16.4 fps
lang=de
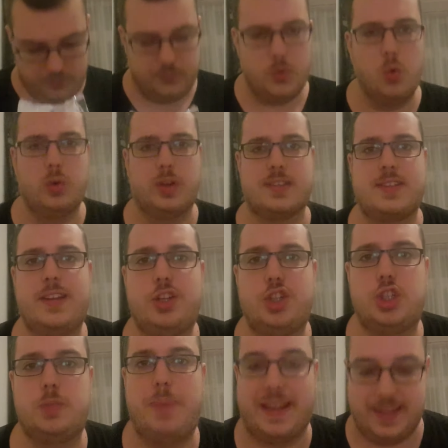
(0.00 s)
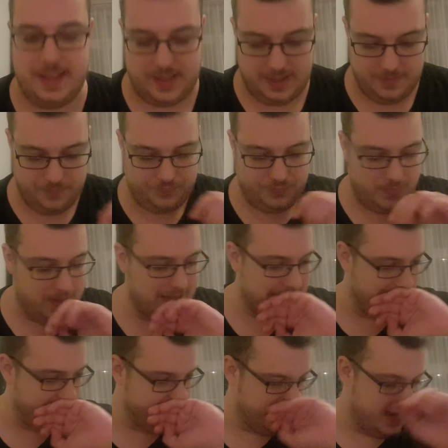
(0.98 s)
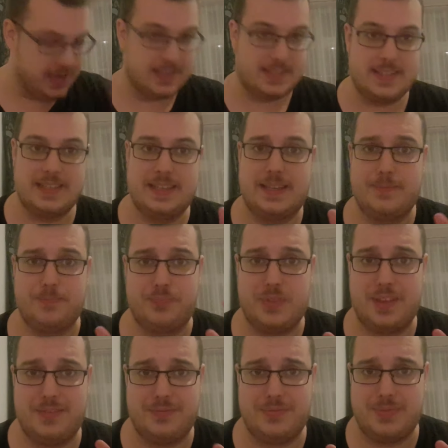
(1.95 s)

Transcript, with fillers: Oh, das riecht speckig. Jetzt habe ich Angst. Ich äh,